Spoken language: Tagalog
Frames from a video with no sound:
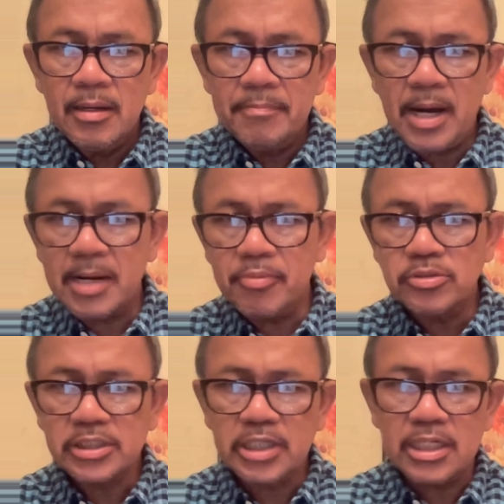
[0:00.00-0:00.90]
para po
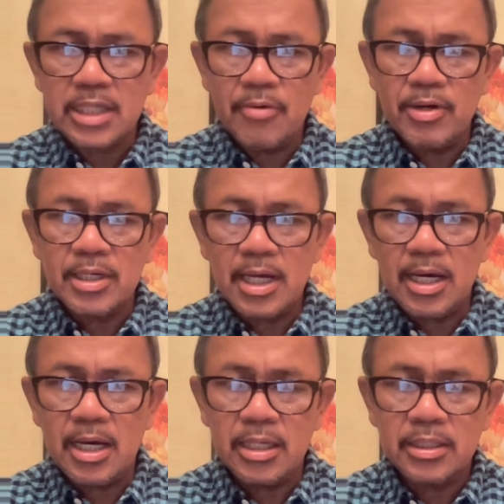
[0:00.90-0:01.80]
sa tinatawag
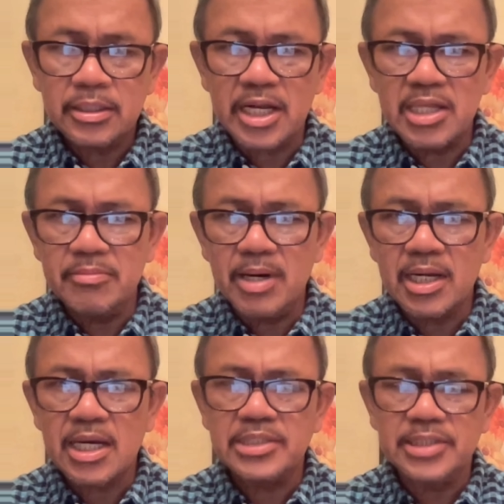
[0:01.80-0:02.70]
na
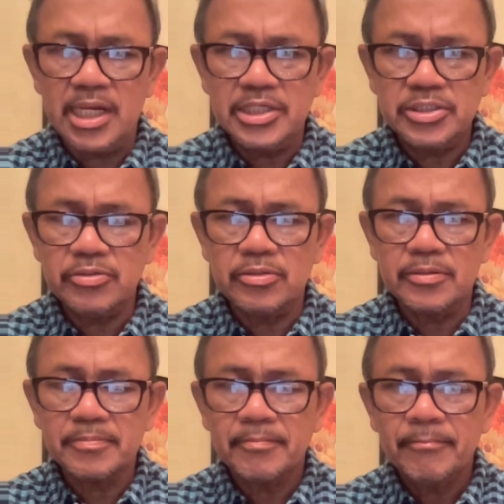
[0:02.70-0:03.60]
trademark
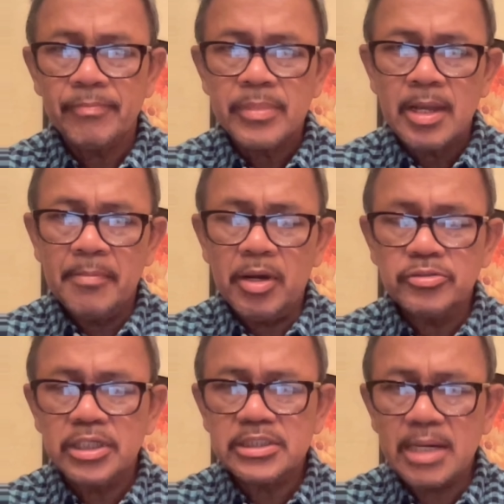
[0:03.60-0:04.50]
cancellation. Pero
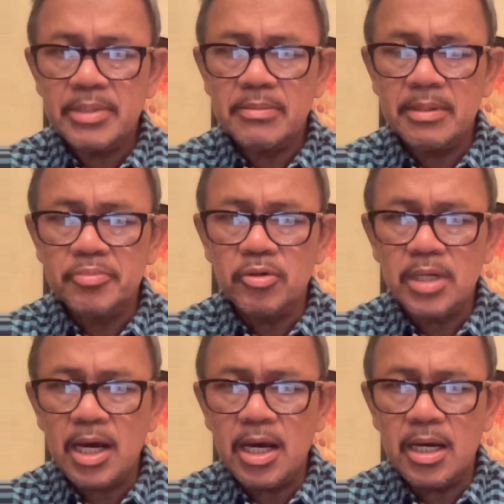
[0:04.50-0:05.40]
sinasabi naman po
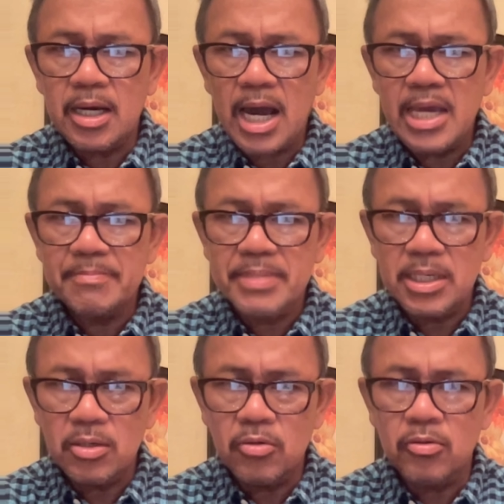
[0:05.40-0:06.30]
ng
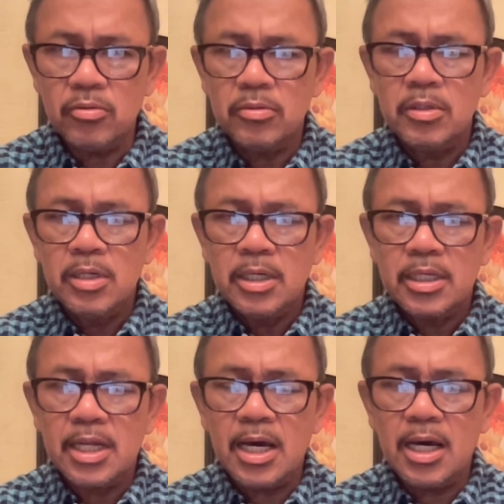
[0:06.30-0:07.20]
IPO
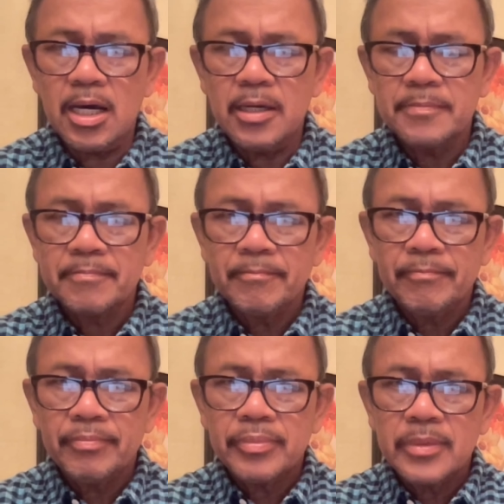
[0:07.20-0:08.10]
na
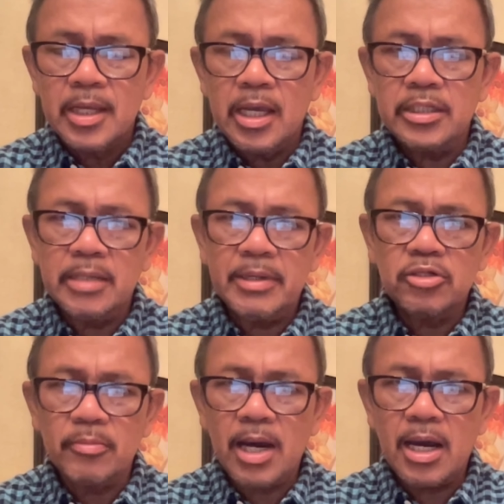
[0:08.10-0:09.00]
hindi man
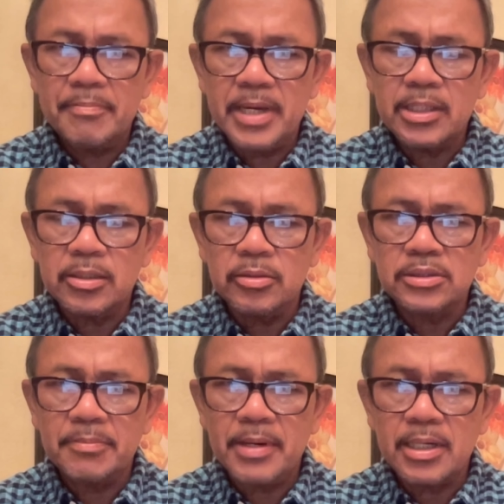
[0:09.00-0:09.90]
ito makakapekto
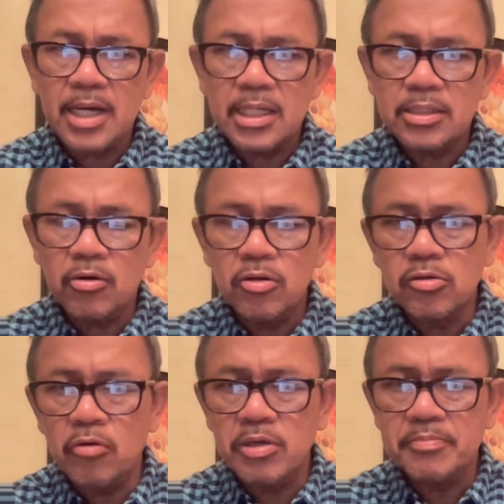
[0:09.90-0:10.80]
sapagkat
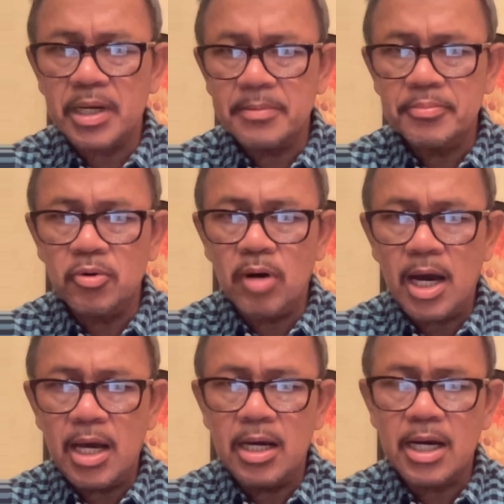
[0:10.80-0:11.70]
ongoing pa rin po
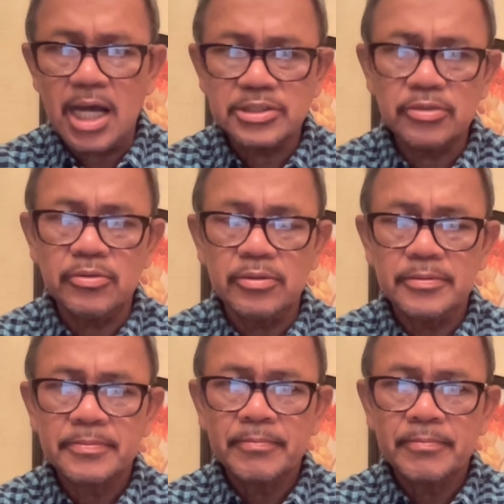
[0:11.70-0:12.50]
ang kaso.